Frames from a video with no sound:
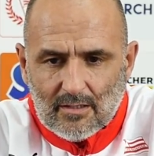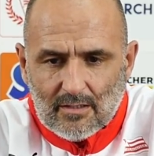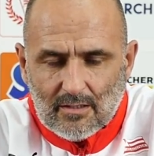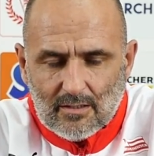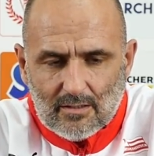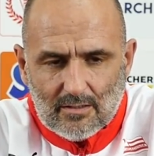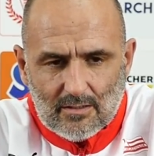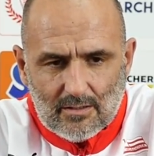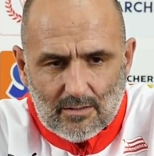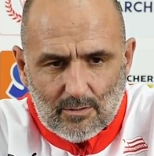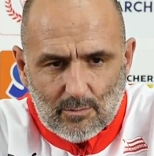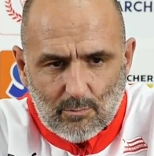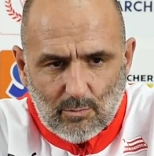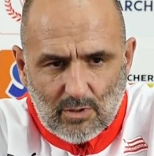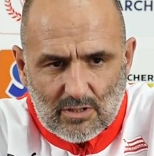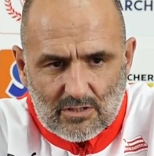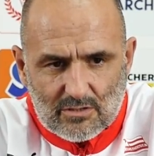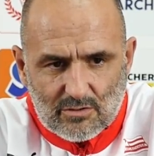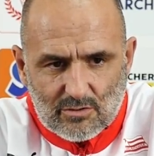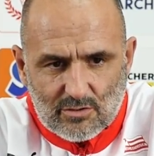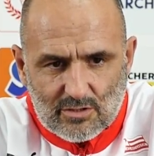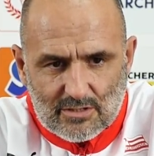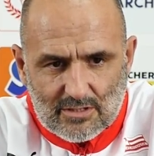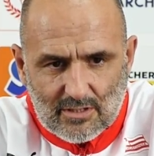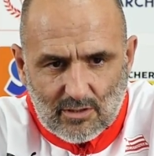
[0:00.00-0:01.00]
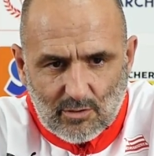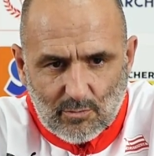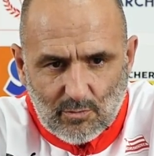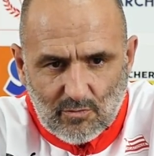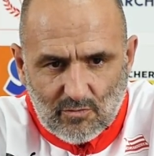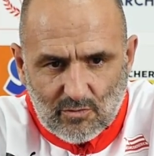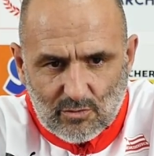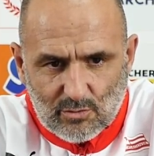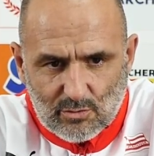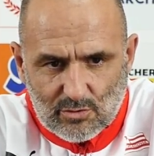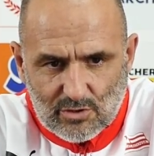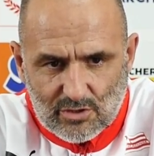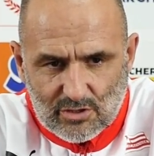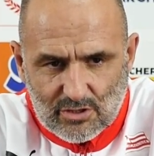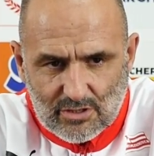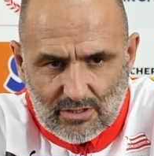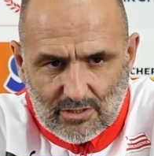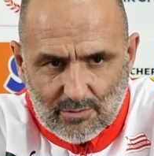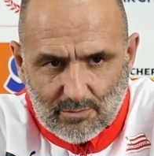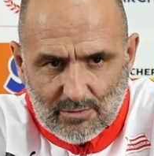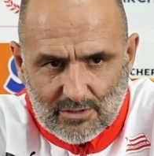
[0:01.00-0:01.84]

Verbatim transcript: e, bardzo się z tego powodu cieszyli.